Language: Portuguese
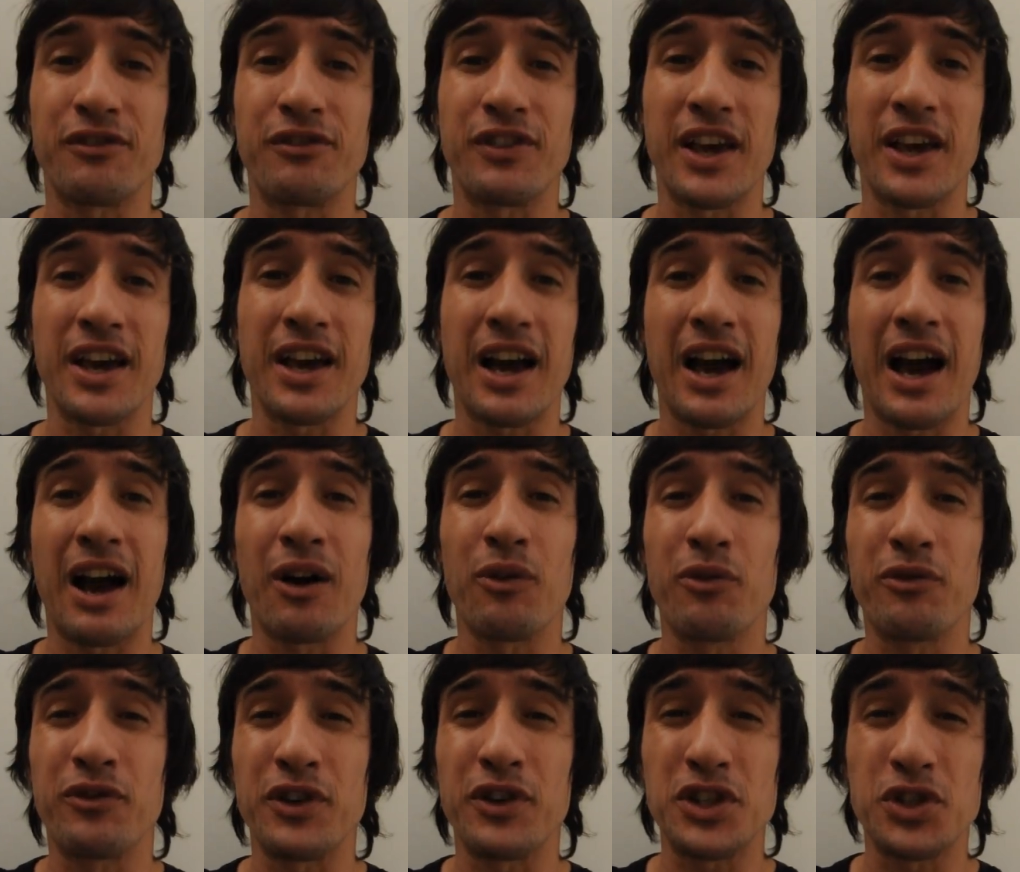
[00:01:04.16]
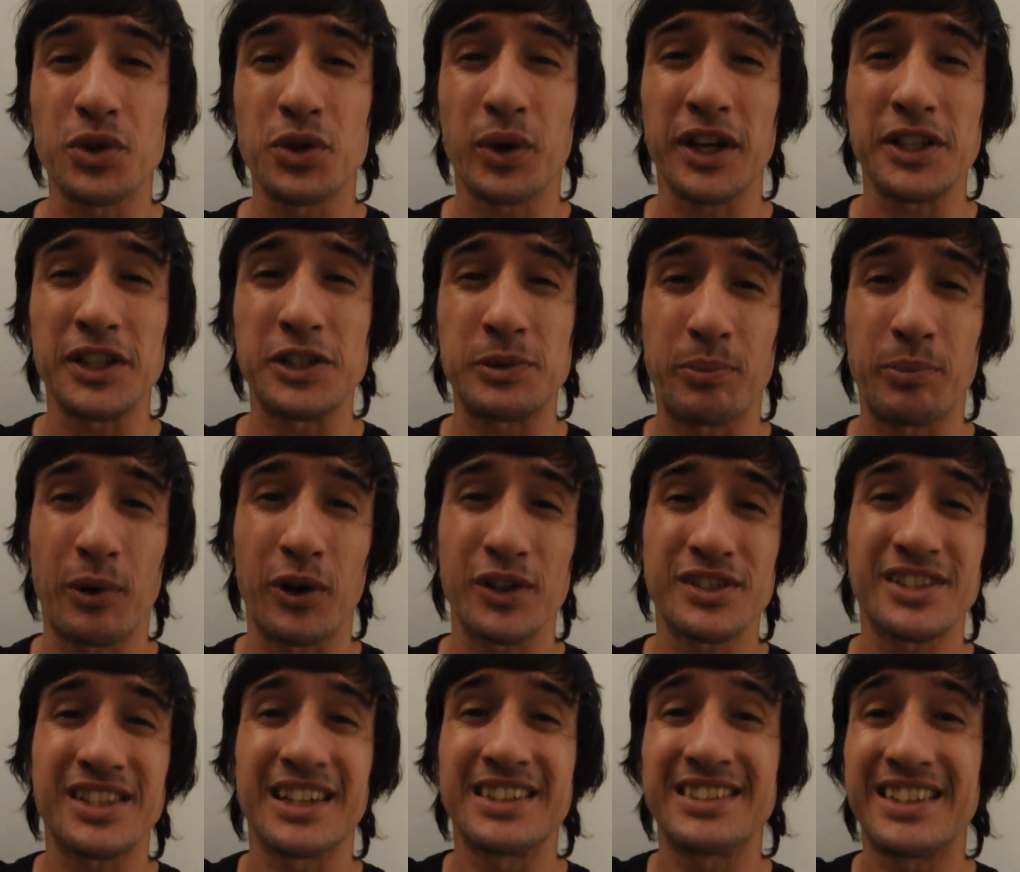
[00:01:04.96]
ver o vídeo
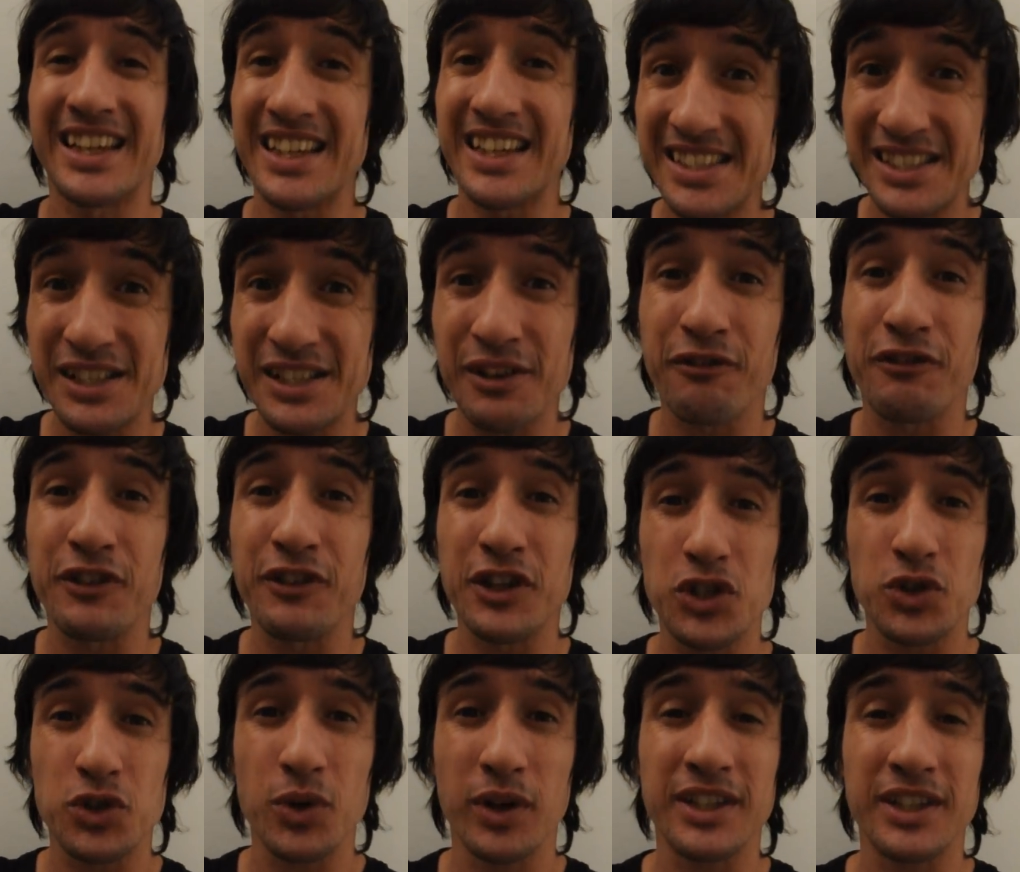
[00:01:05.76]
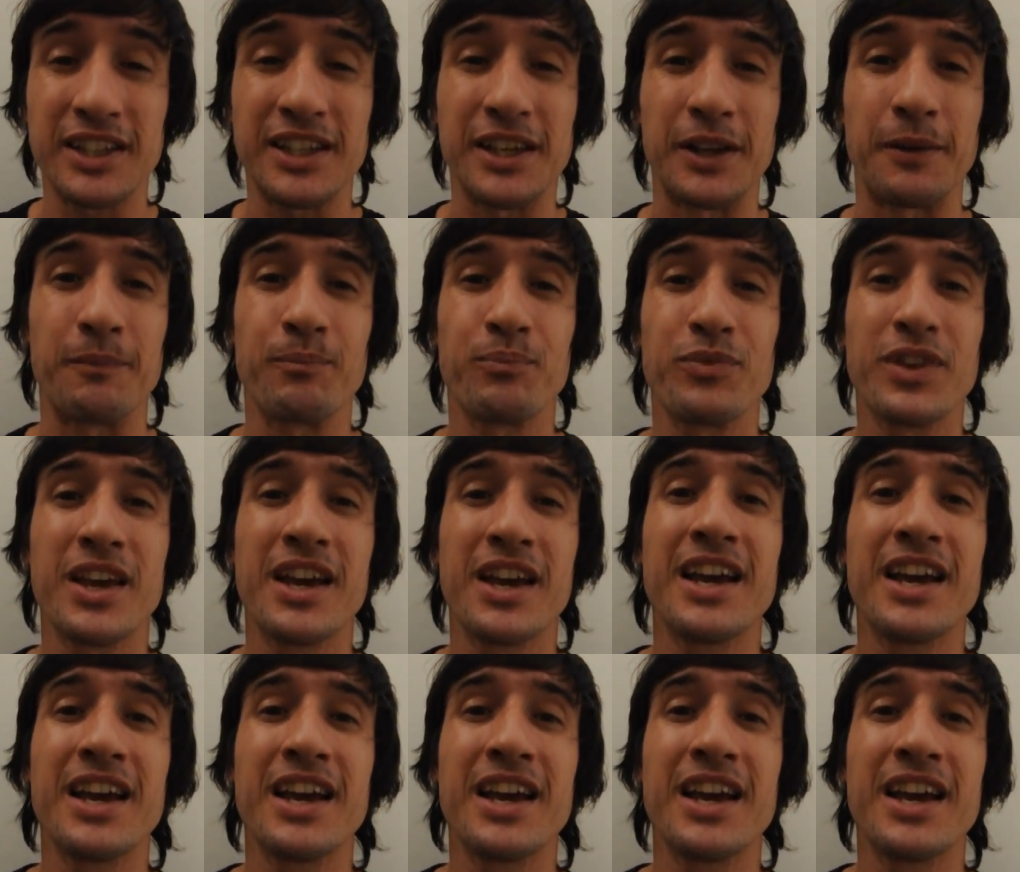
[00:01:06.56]
resposta desse vídeo aqui.